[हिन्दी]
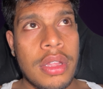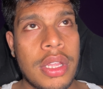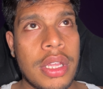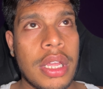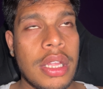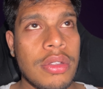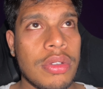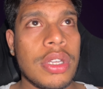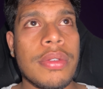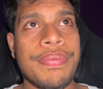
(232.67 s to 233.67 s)
ये है जो
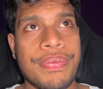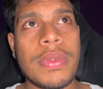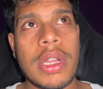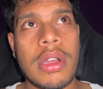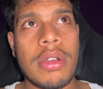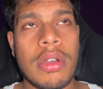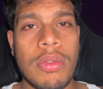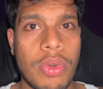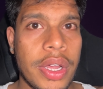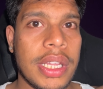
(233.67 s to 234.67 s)
कि
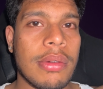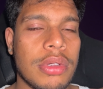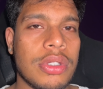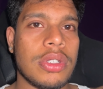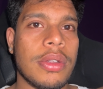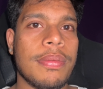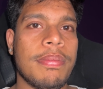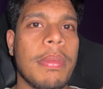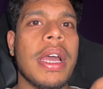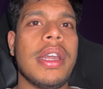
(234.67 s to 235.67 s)
वो है क्या बोलते थे
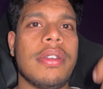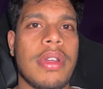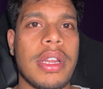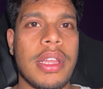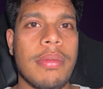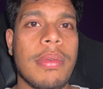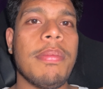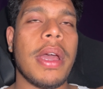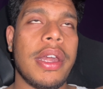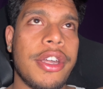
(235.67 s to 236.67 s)
पायरेट वाला गेम है
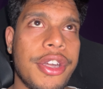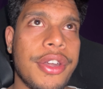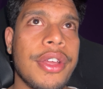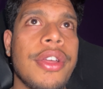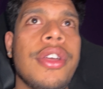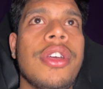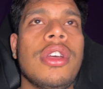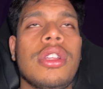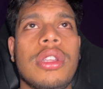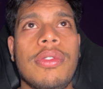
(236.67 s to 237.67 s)
पायरेटेड
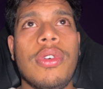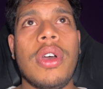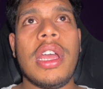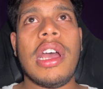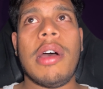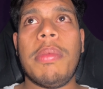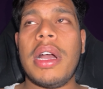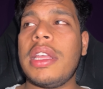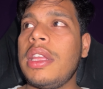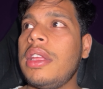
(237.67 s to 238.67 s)
तो वो है अब
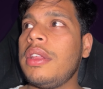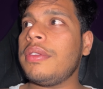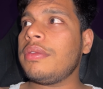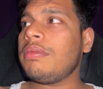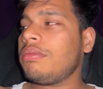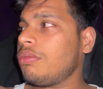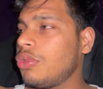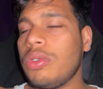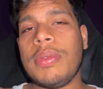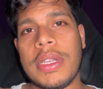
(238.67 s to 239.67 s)
बाकी
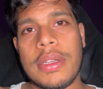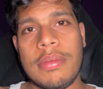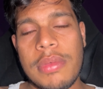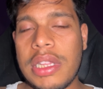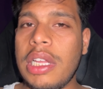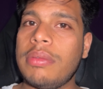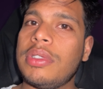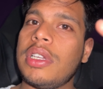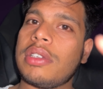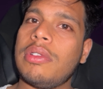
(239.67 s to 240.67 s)
जो भी है मिलते हैं आपसे
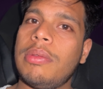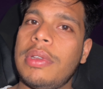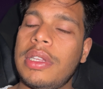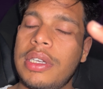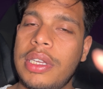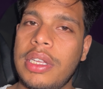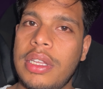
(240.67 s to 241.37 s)
नेक्स्ट टेक